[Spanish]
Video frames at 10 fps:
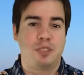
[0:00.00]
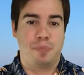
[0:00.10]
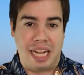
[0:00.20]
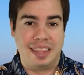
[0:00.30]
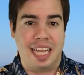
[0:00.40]
las
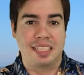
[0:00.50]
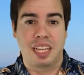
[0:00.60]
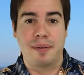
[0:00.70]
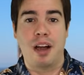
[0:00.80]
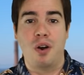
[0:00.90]
prácticas de
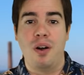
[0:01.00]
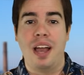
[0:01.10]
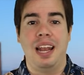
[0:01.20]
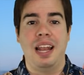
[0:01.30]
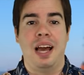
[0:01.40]
trabajo
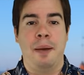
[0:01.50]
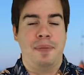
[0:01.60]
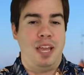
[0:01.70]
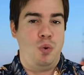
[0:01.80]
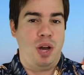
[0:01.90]
en la
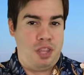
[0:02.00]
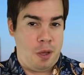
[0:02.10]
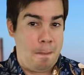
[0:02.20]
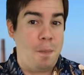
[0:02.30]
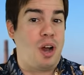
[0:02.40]

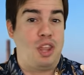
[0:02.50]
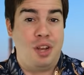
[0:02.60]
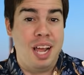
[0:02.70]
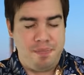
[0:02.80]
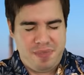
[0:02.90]
educación
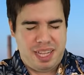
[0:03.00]
vocacional,